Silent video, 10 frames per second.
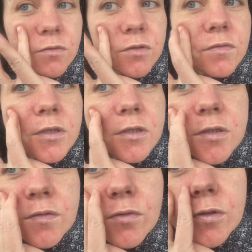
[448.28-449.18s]
Вот
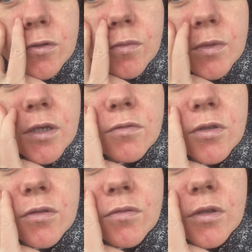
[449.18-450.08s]
видите, вот где у меня вот
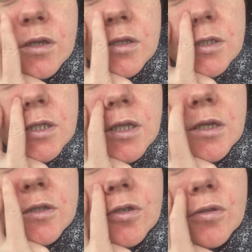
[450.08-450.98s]
это вот
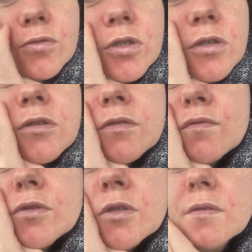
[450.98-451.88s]
отлетело, отшелушилось,
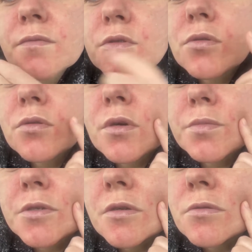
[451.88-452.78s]
вон там все
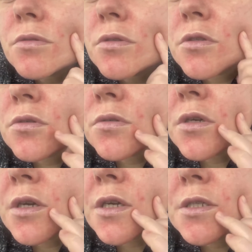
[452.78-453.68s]
абсолютно еще
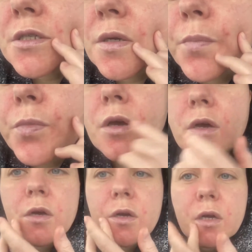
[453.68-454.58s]
красное.
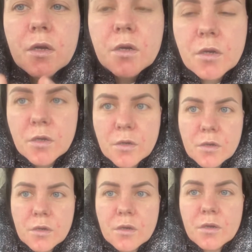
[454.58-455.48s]

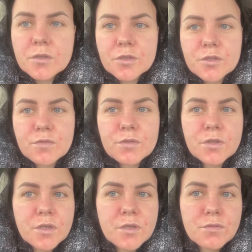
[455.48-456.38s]
А, так что вот
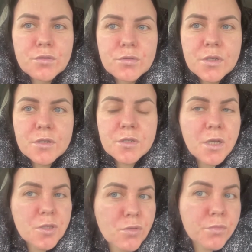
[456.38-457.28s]
такие вот, друзья,
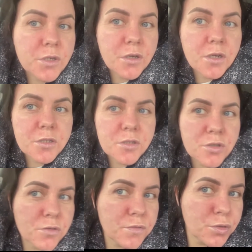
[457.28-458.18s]
дела. Но мне кажется,
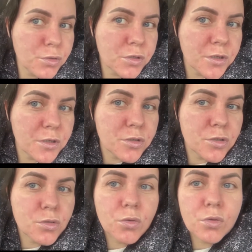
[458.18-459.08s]
что все-таки
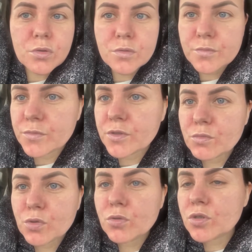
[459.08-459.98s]
лицо
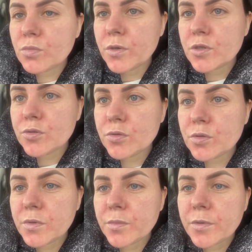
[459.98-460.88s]
немножко пошло на
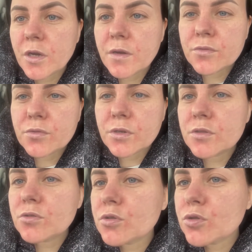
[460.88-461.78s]
поправку, хоть
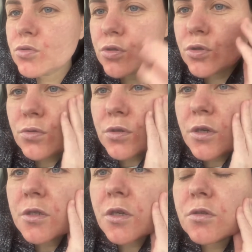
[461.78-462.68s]
чуть-чуть,
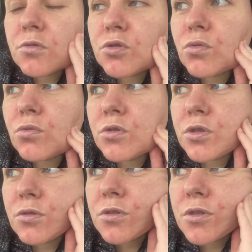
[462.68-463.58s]
хотя оно еще
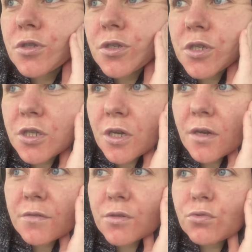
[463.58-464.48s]
очень-очень
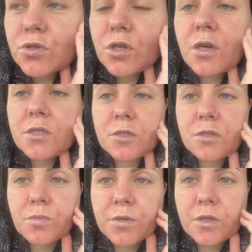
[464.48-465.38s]
шершавое, ужасно
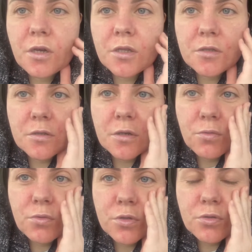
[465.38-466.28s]
неприятно на
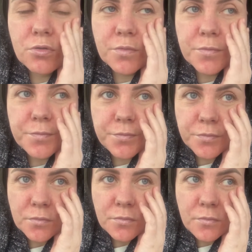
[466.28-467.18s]
ощупь.
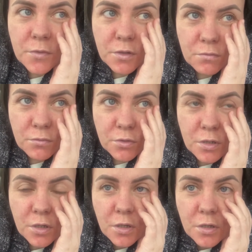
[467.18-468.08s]
Вот.
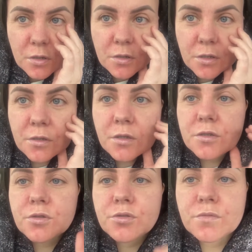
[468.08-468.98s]
Я
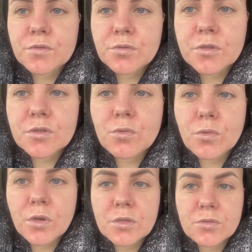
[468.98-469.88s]
надеюсь, что все-таки
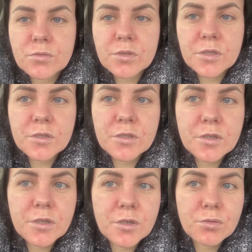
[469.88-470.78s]
скоро оно
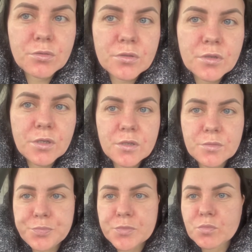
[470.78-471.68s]
регенерирует и
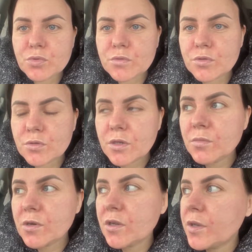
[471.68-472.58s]
будет все
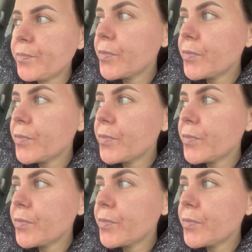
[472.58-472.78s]
нормально.